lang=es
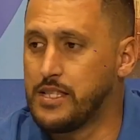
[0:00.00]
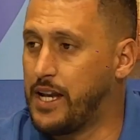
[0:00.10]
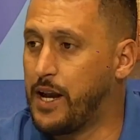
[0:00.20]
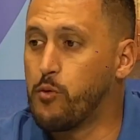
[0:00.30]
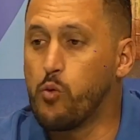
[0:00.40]

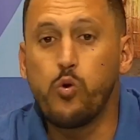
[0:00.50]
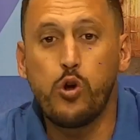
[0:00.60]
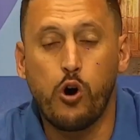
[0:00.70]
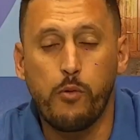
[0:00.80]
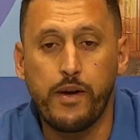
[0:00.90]
tener un
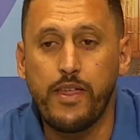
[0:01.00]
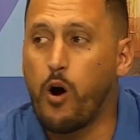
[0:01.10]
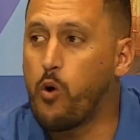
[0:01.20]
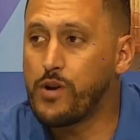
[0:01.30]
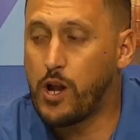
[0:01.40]

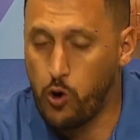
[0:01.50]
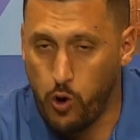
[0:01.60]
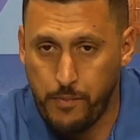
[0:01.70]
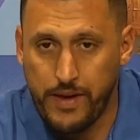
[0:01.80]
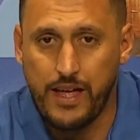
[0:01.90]
logopeda o una
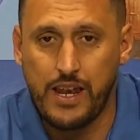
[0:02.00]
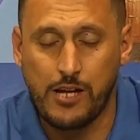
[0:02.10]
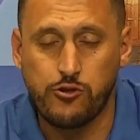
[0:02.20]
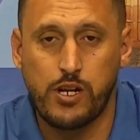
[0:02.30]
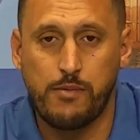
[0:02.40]
logopeda en
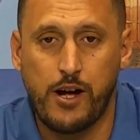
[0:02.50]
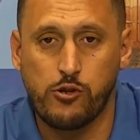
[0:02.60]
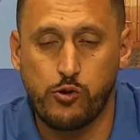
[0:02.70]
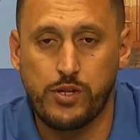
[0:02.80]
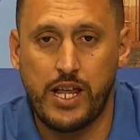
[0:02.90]
la zona más
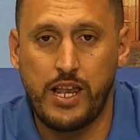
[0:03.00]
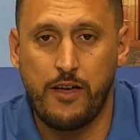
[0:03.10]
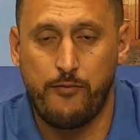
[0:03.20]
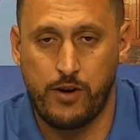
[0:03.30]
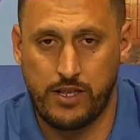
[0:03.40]
al sur de la isla
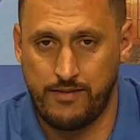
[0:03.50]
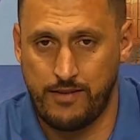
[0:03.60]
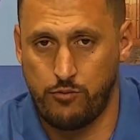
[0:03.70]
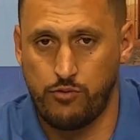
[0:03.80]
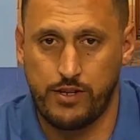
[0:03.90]
de
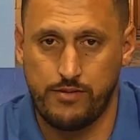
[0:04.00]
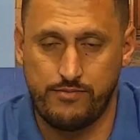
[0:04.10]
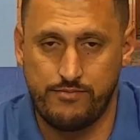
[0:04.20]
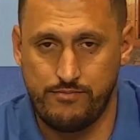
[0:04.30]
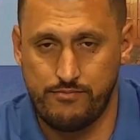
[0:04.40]
Fuerteventura.
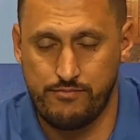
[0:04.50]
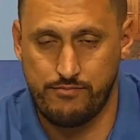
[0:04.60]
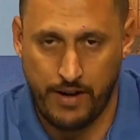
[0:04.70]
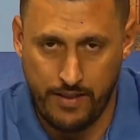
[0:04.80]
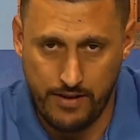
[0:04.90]

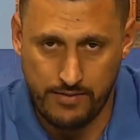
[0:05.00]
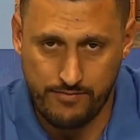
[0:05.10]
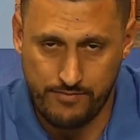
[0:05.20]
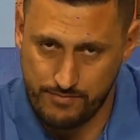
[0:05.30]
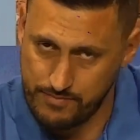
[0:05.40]
¿Verdad?
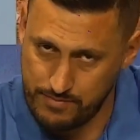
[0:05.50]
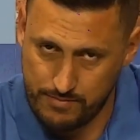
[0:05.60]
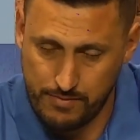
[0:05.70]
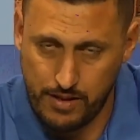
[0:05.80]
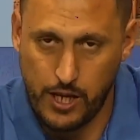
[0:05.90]

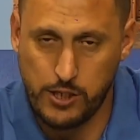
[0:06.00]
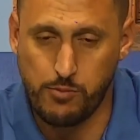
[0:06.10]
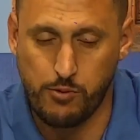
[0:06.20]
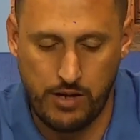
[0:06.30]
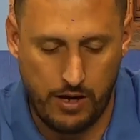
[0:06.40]

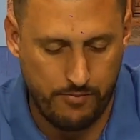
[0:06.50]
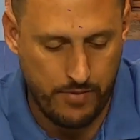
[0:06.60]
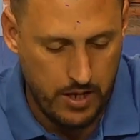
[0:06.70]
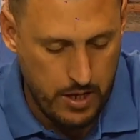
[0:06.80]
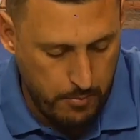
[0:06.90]
Eso por un lado.
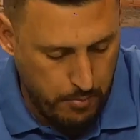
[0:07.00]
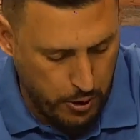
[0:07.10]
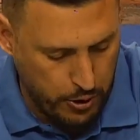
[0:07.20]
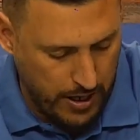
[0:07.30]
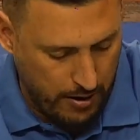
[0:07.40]

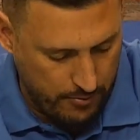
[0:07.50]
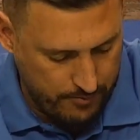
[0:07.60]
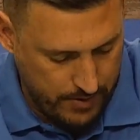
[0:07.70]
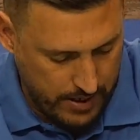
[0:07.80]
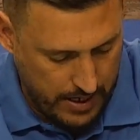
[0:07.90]
Por otro
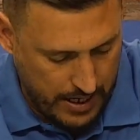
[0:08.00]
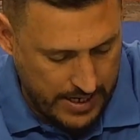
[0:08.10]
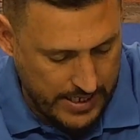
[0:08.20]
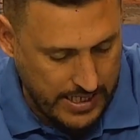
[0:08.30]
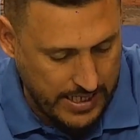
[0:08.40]
lado, eh,
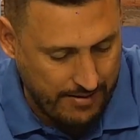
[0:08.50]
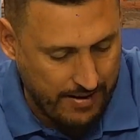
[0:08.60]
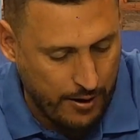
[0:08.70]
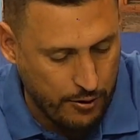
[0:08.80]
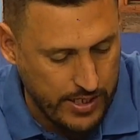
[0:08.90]
ayer saltaba
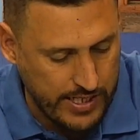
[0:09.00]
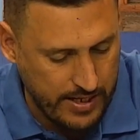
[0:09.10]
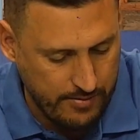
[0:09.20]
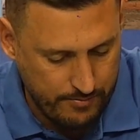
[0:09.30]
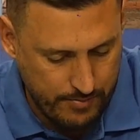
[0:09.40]
la
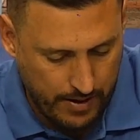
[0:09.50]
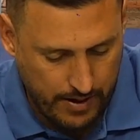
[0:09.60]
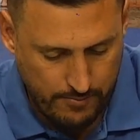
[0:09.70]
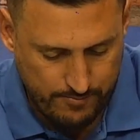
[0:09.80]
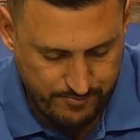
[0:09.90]
noticia,
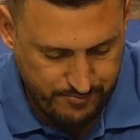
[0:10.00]
¿verdad?